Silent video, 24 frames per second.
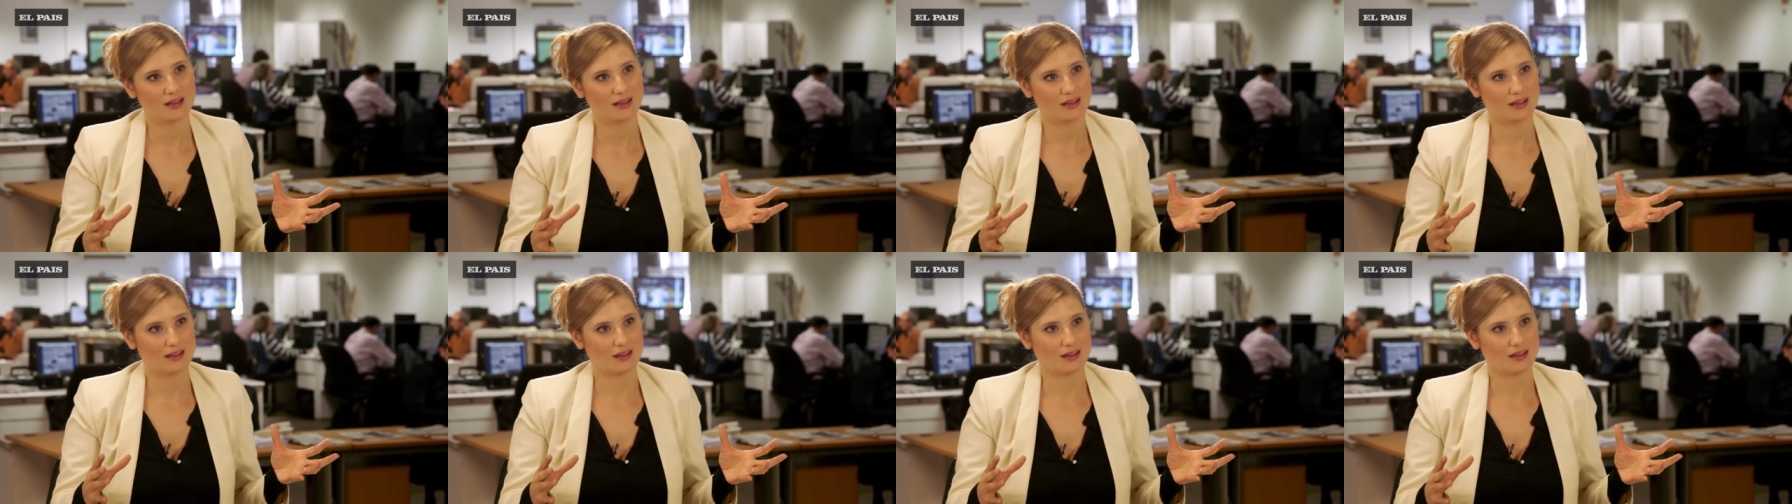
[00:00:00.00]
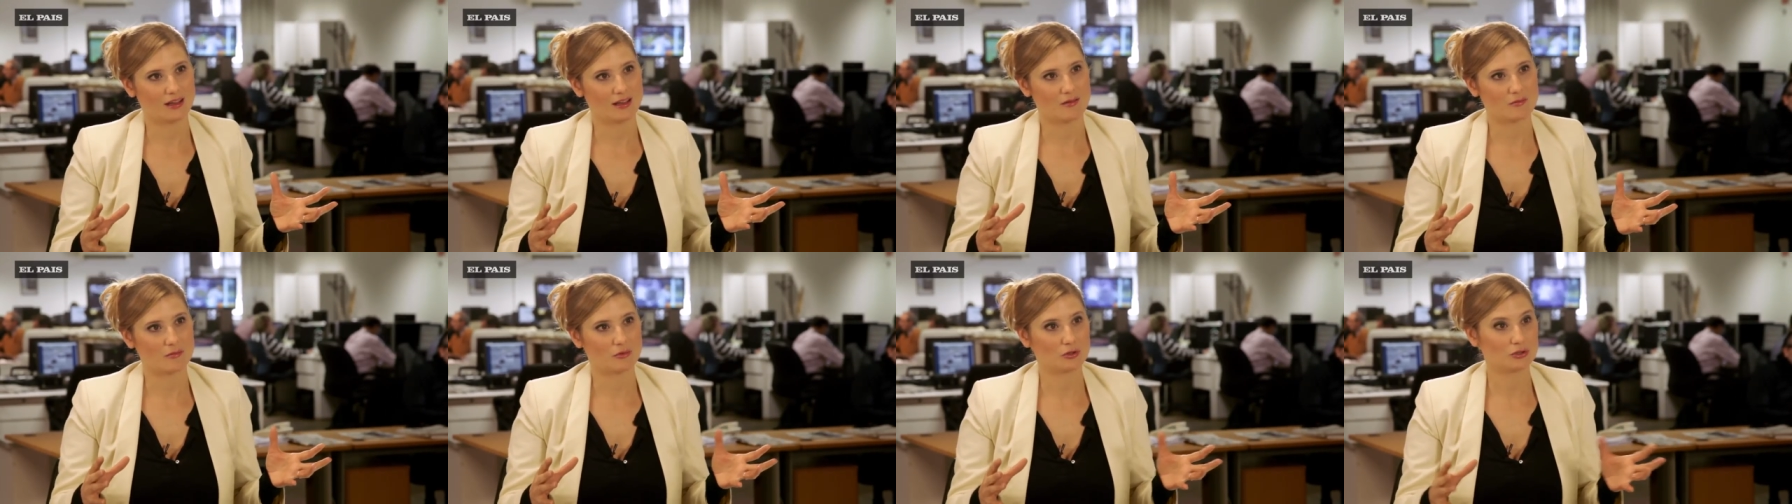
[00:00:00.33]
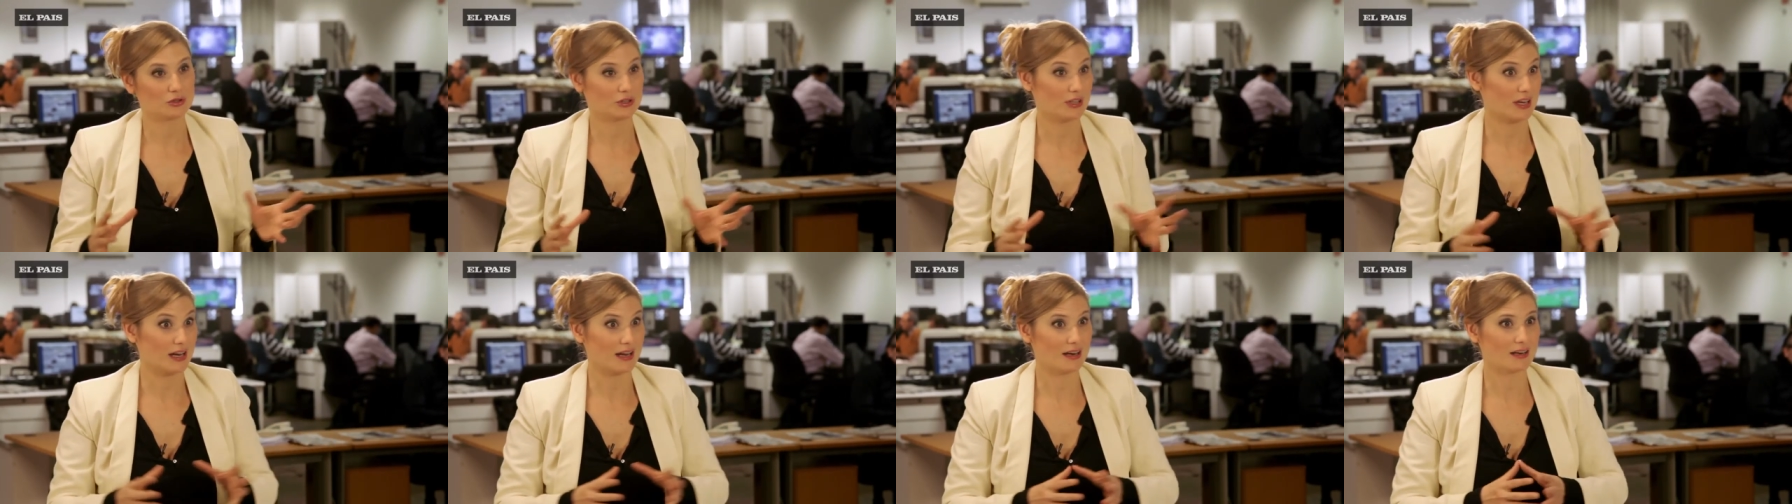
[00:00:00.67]
Eh,
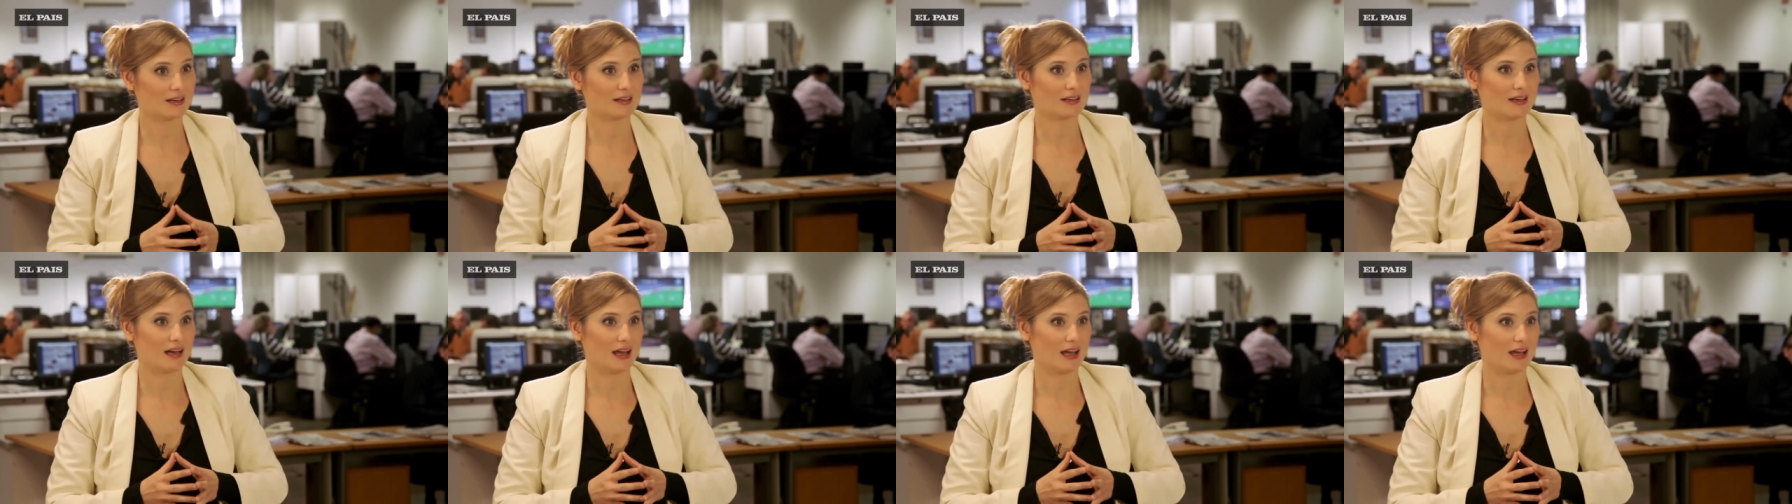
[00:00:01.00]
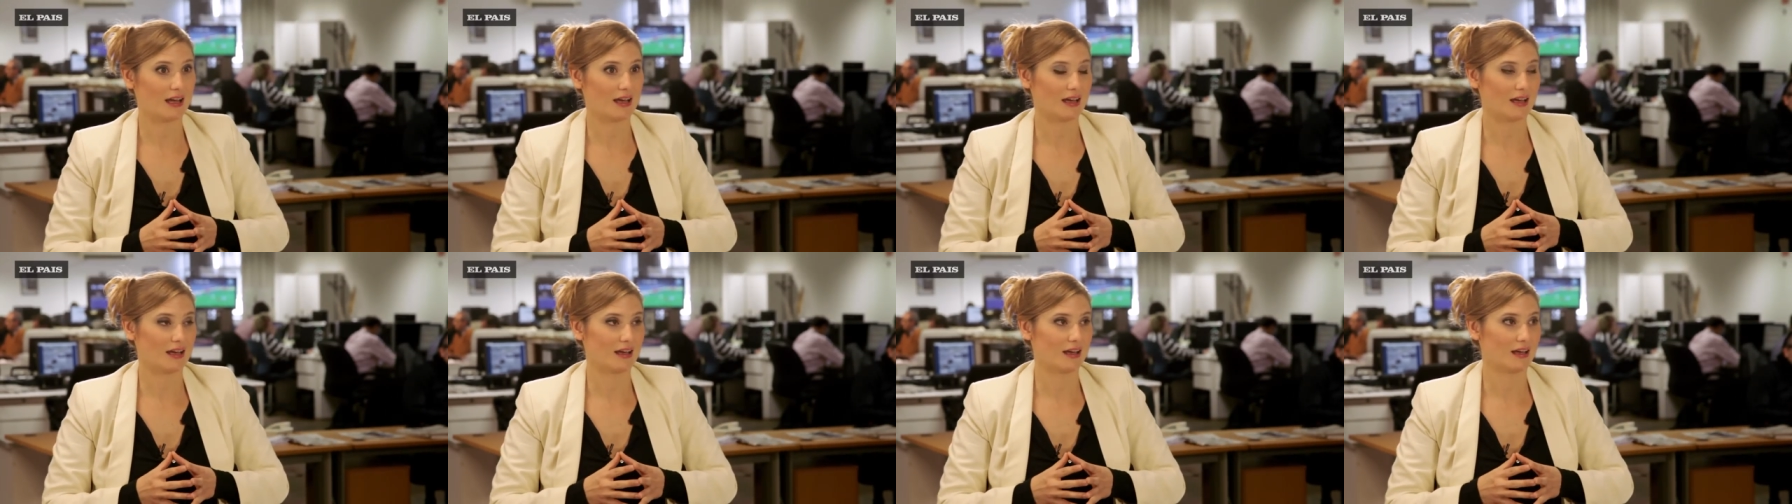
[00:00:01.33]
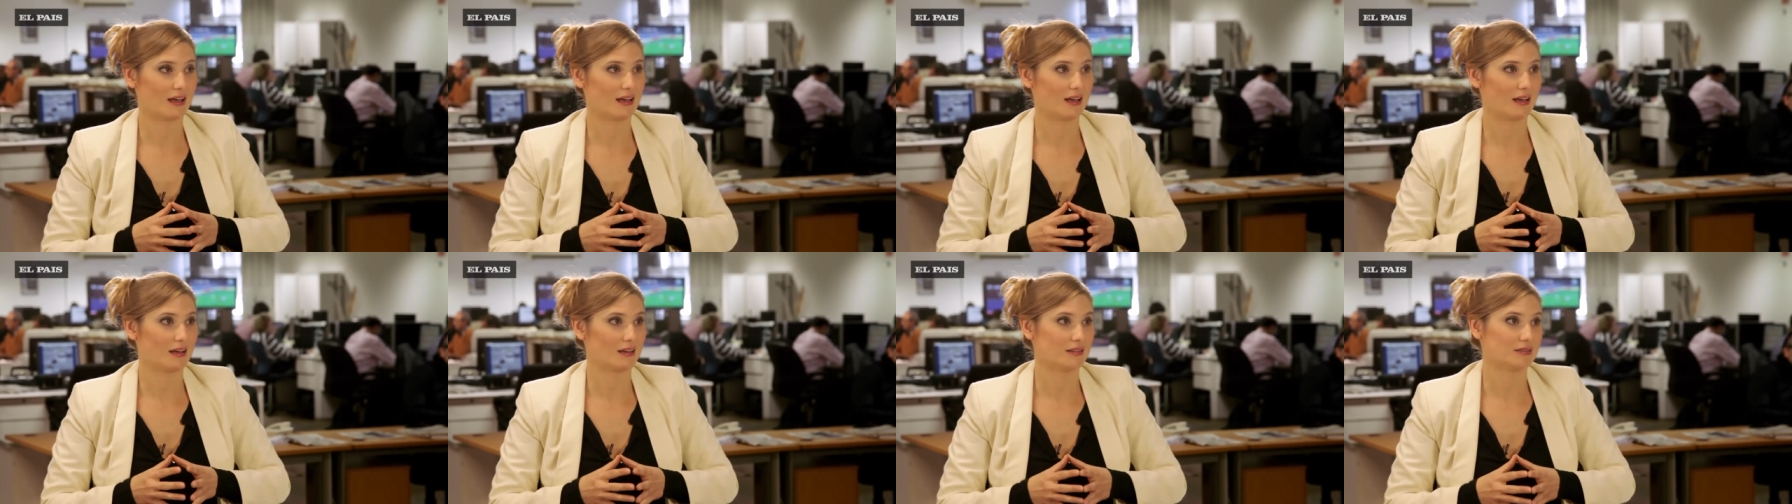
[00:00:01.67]
mostrar
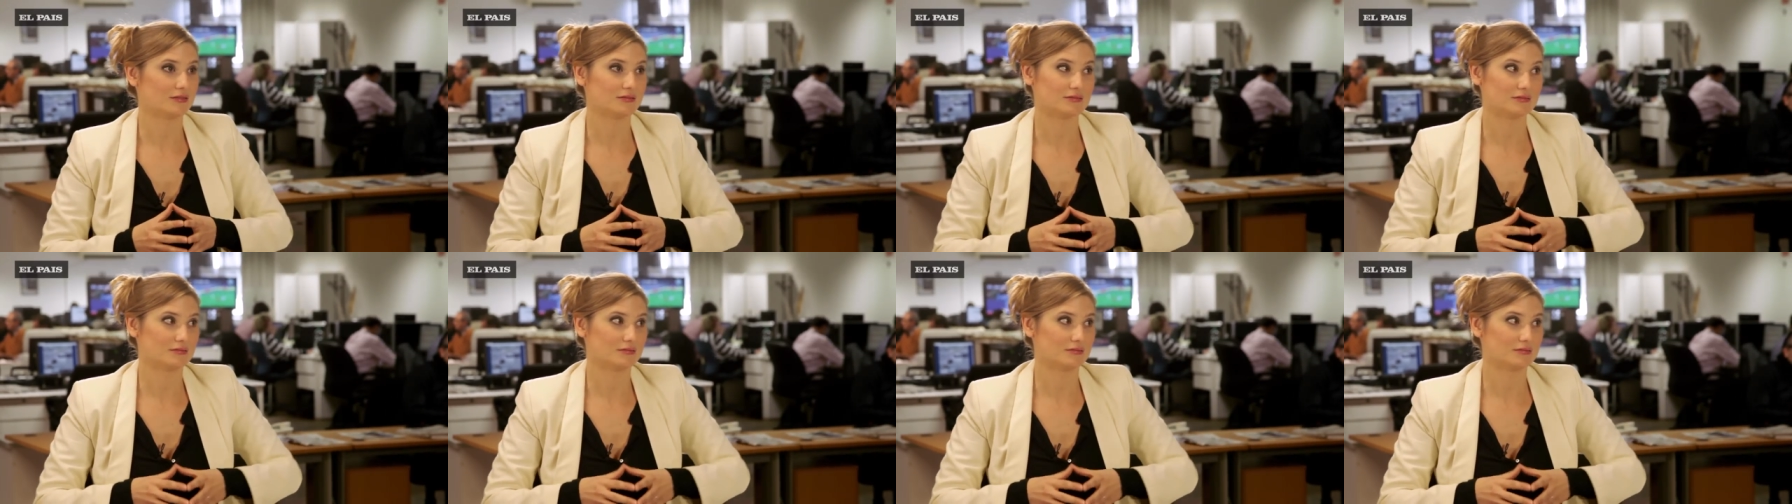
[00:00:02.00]
a